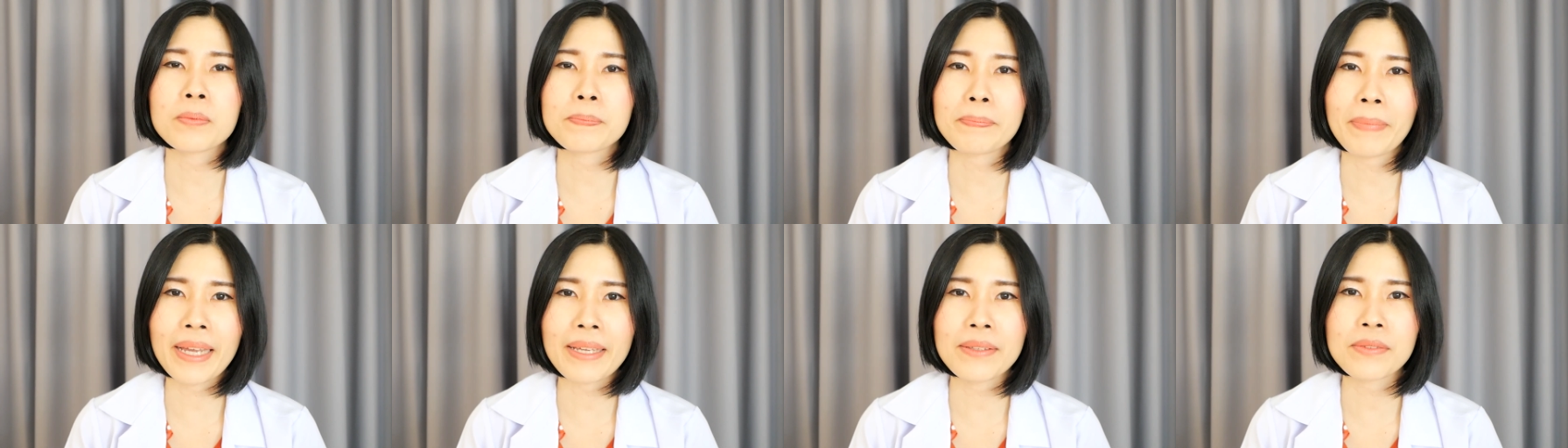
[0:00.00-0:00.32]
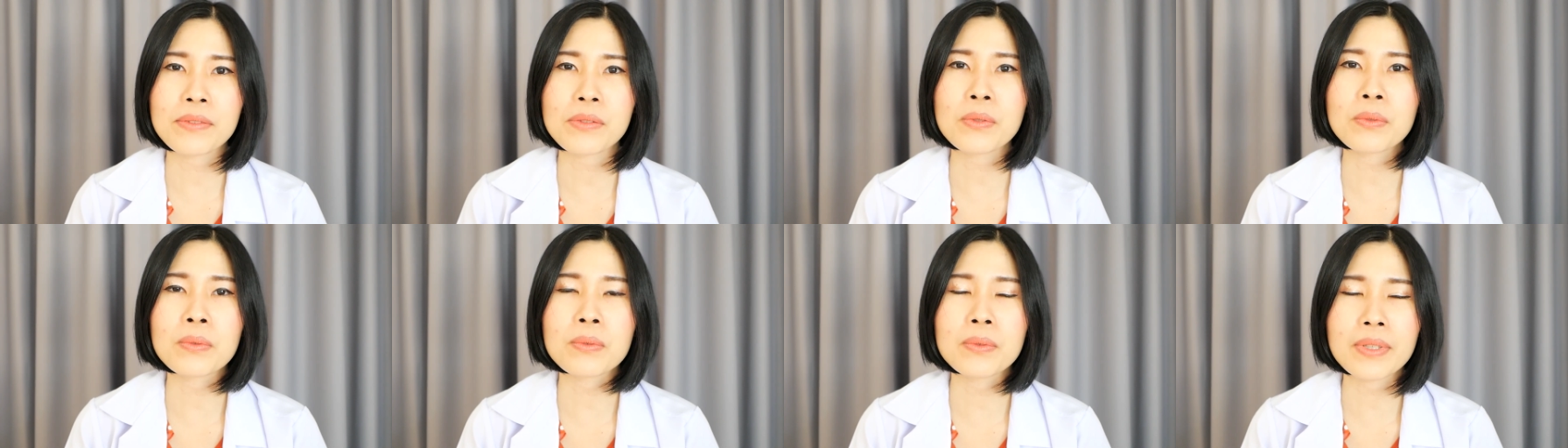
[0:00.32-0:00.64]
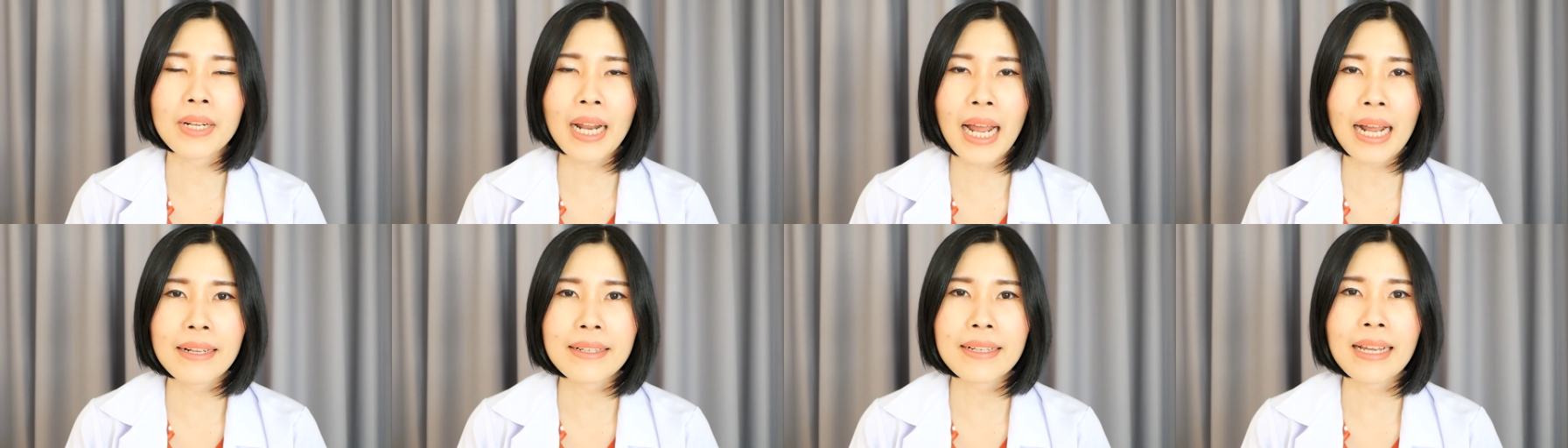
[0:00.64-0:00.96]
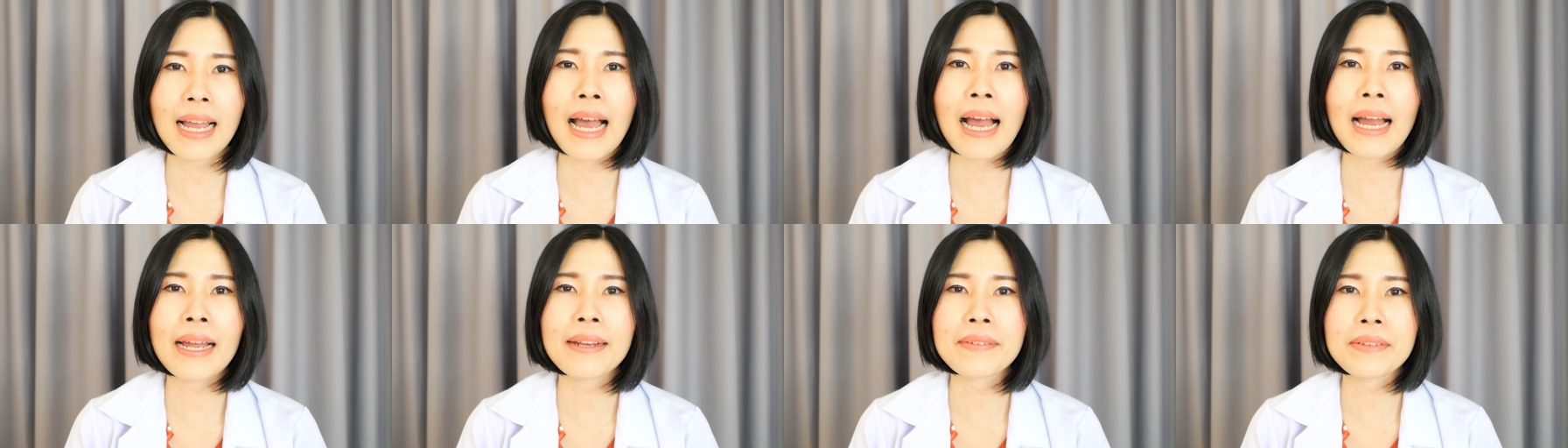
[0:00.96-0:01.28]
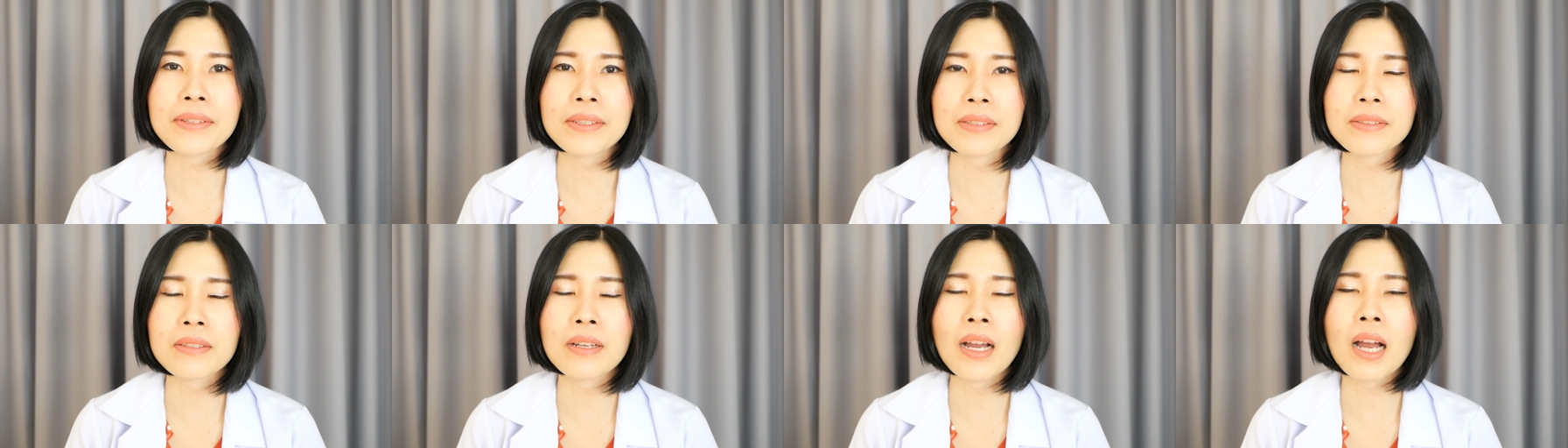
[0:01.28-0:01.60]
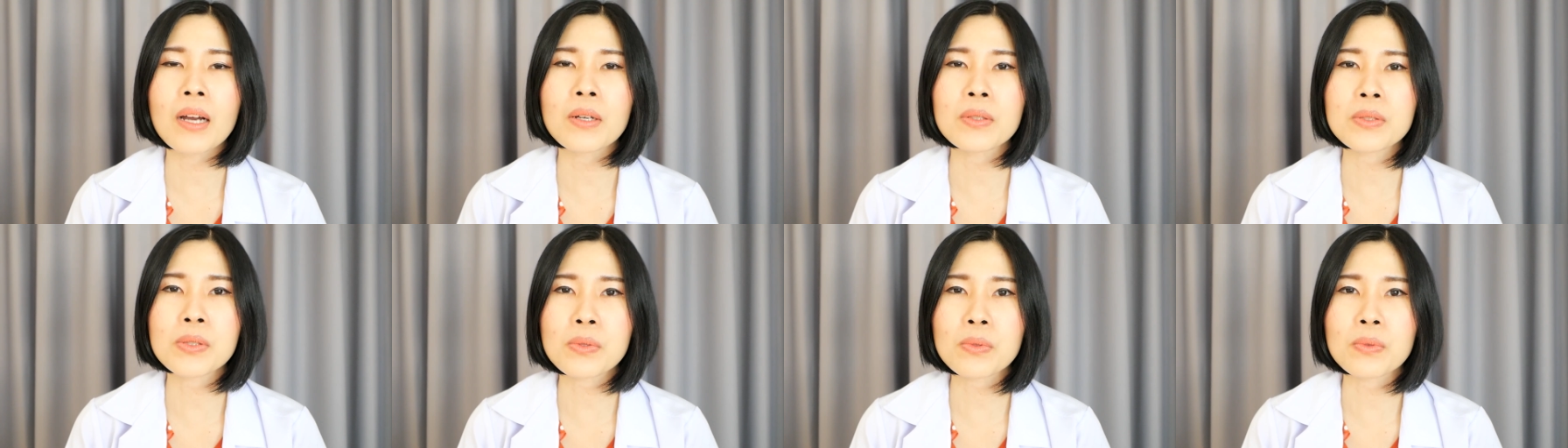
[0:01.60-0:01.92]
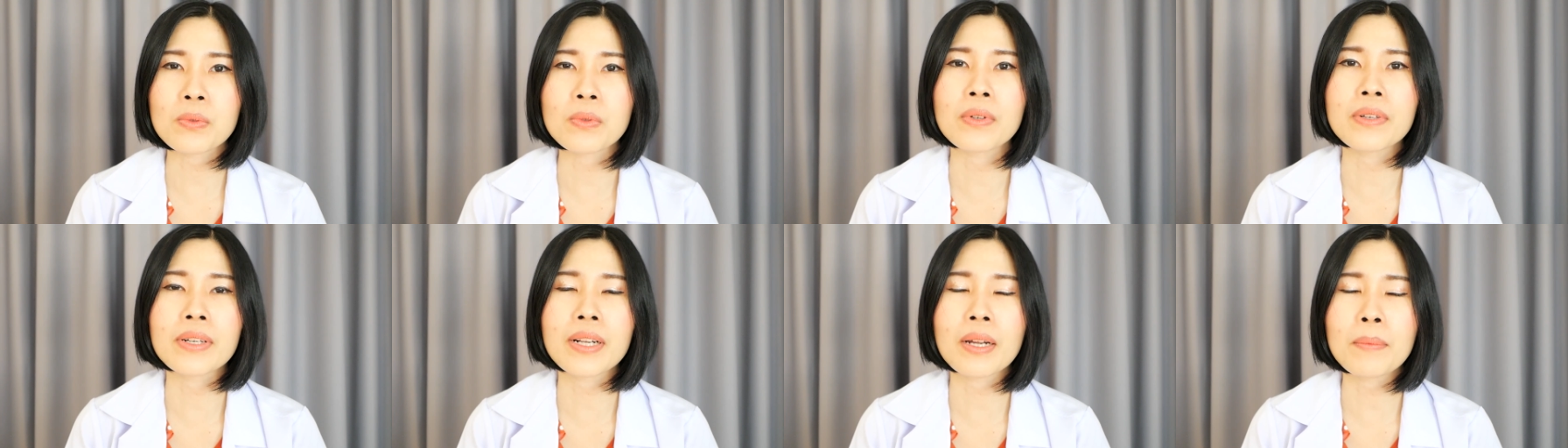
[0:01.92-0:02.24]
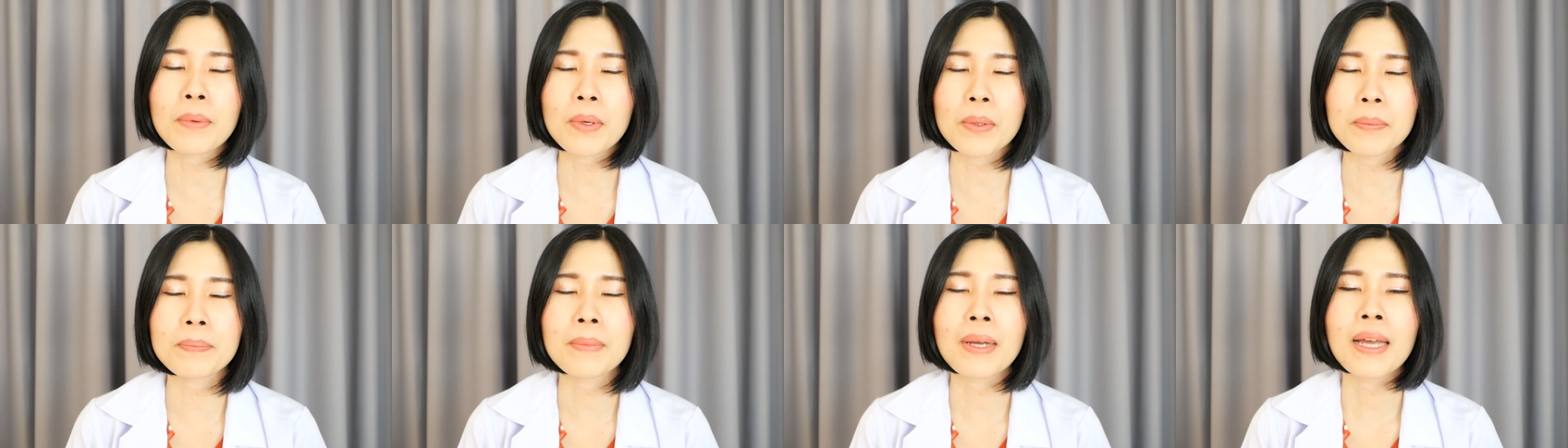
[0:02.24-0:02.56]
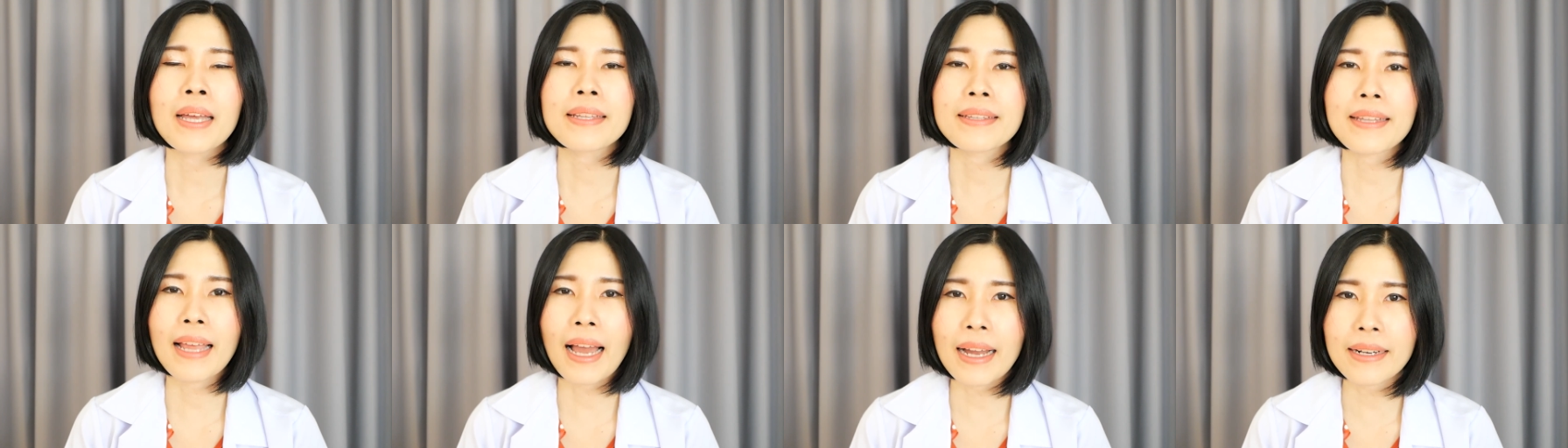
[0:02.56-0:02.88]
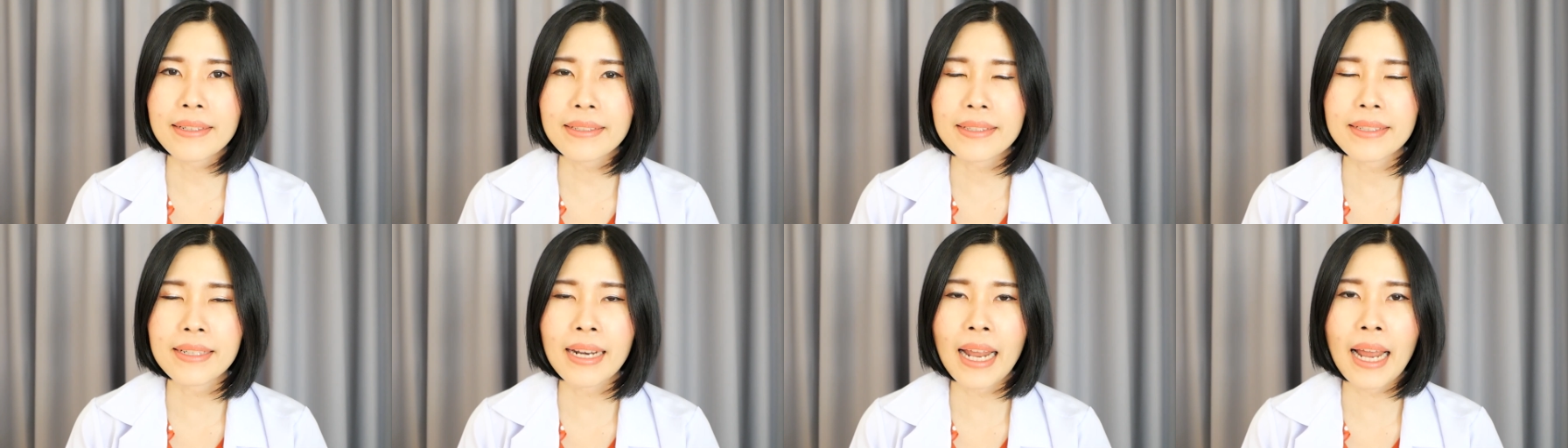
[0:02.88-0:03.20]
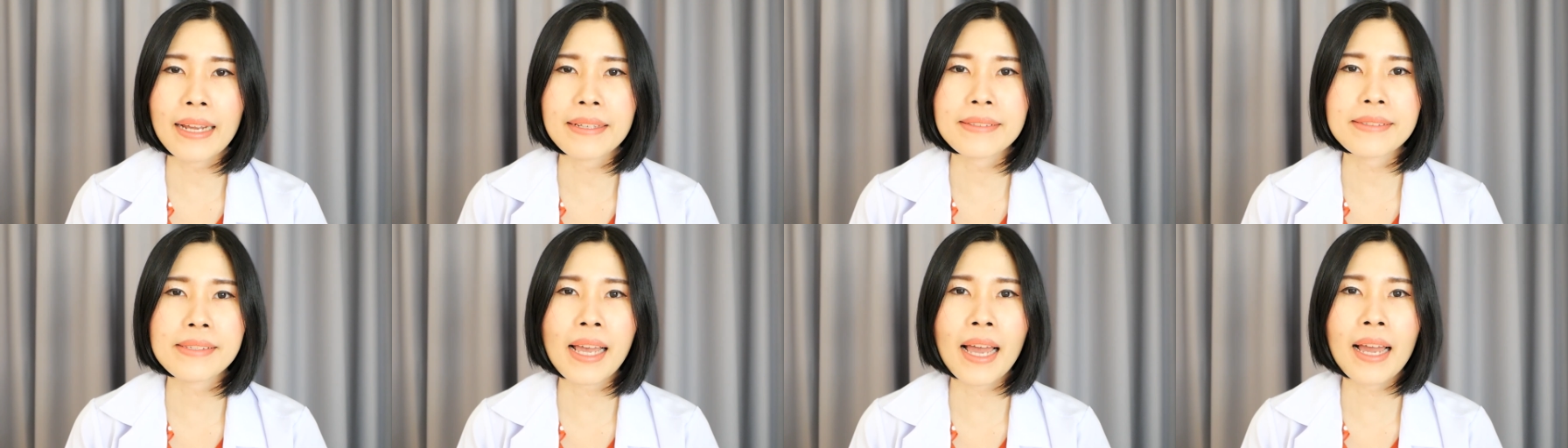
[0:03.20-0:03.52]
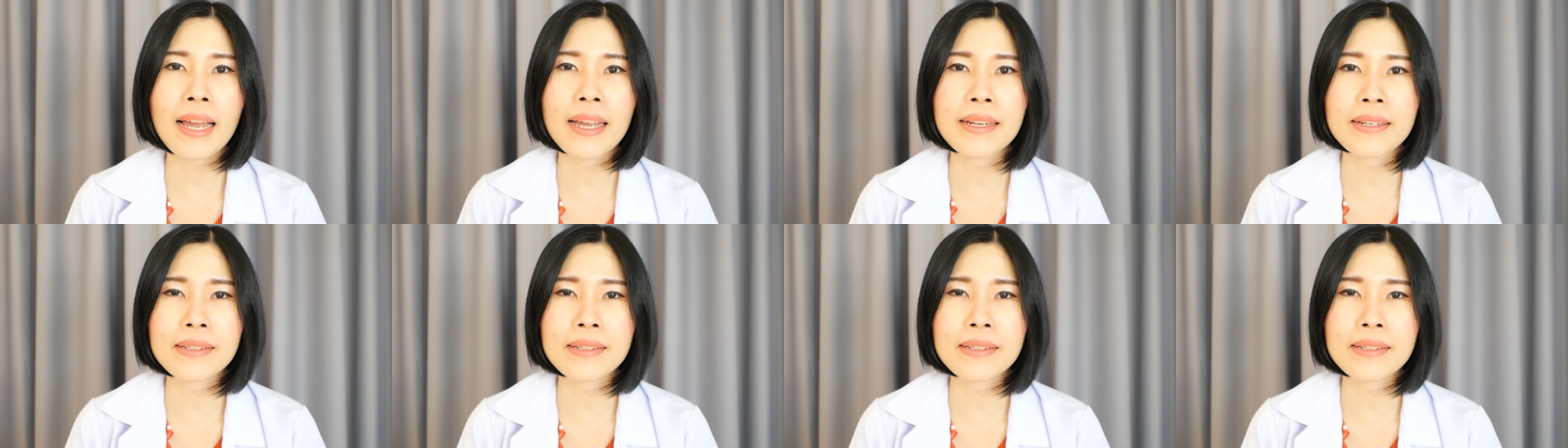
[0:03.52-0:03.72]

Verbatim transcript: ไปสู่ร่างกายหรือเข้าสู่ระบบทางเดินหายใจ